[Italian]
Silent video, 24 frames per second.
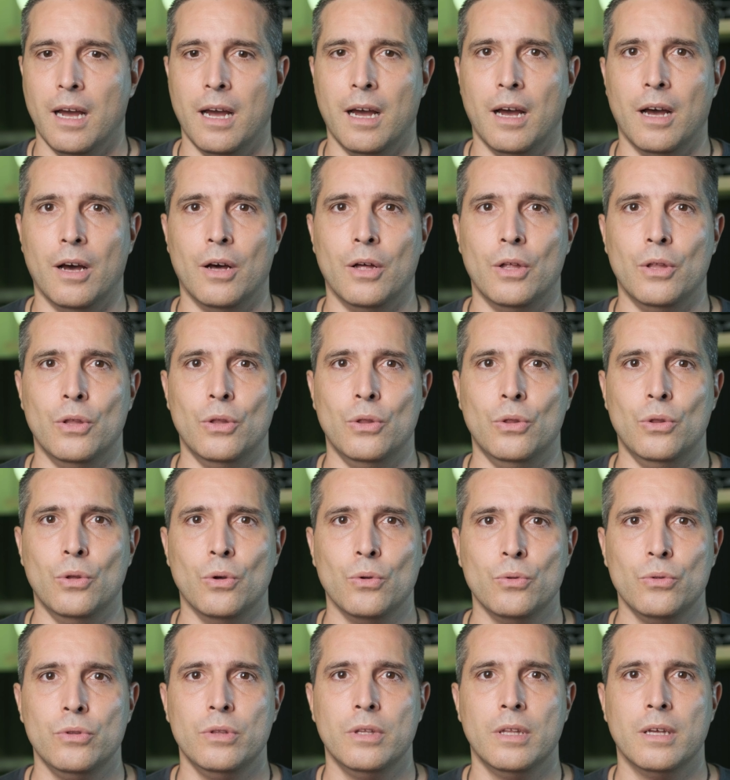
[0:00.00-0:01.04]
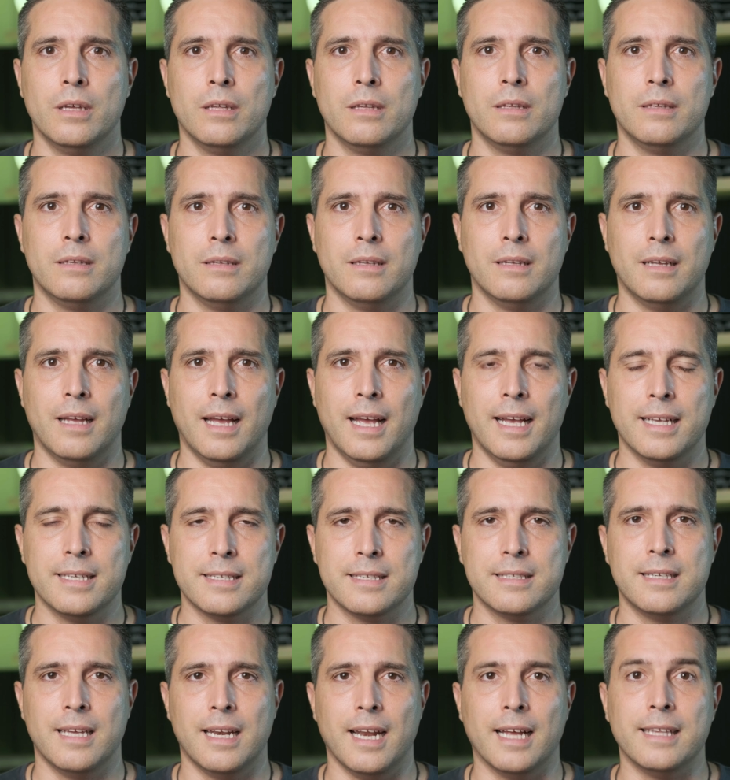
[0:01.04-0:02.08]
uh, non
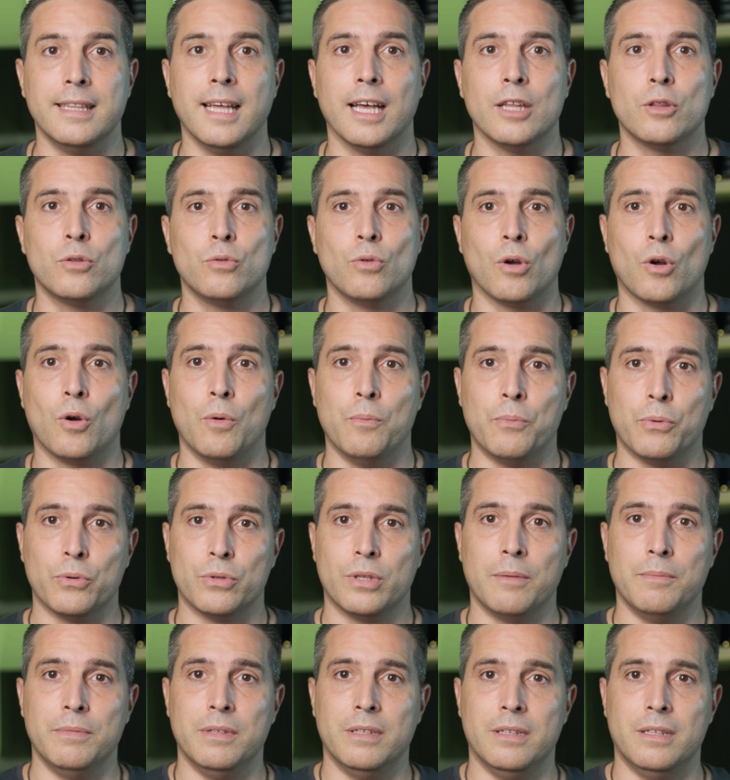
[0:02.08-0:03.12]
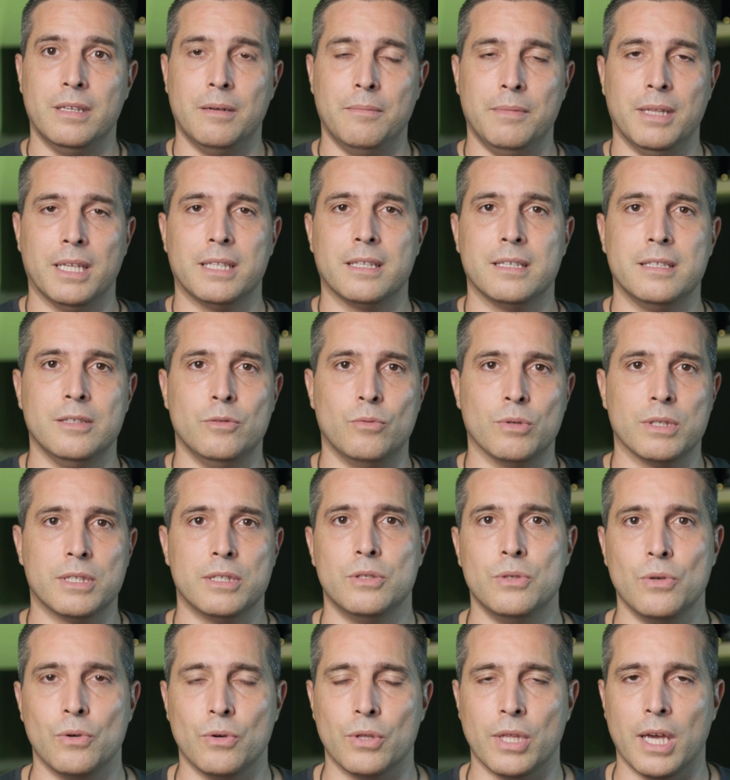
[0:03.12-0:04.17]
essere adatto a comportarmi in una determinata
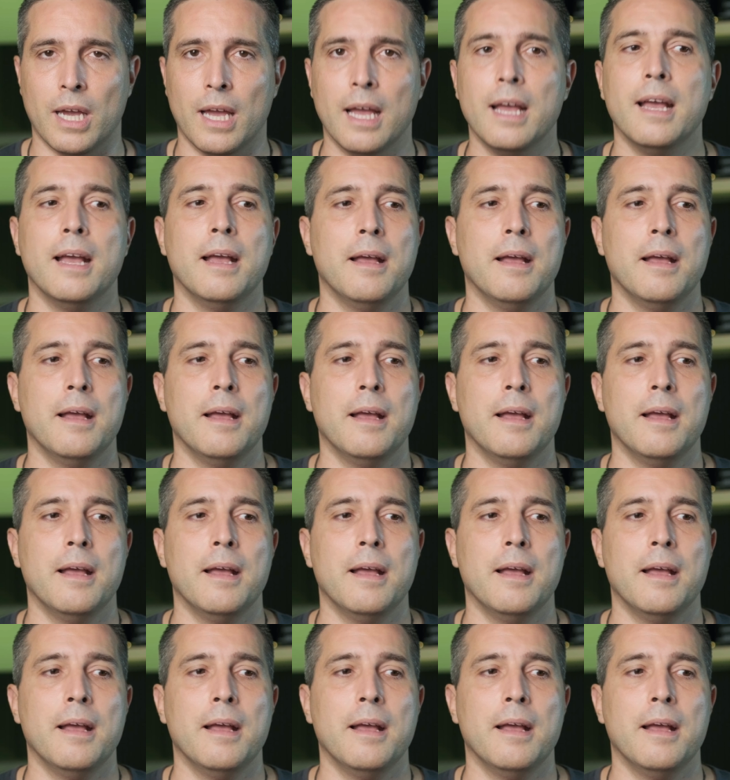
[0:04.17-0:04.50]
situazione,